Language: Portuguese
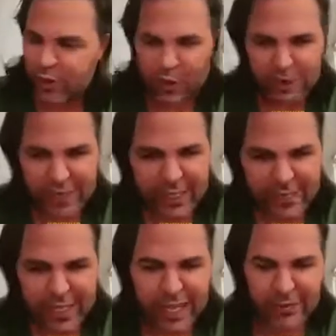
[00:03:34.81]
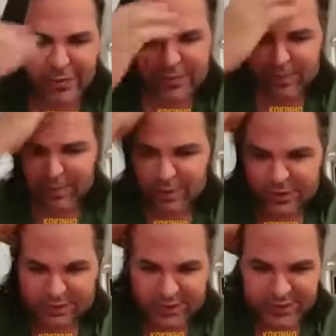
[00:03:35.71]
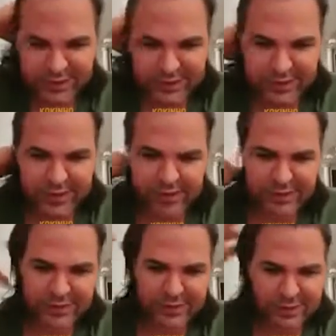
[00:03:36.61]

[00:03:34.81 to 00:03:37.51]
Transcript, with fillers: ele foi contratado ali para poder fazer, né?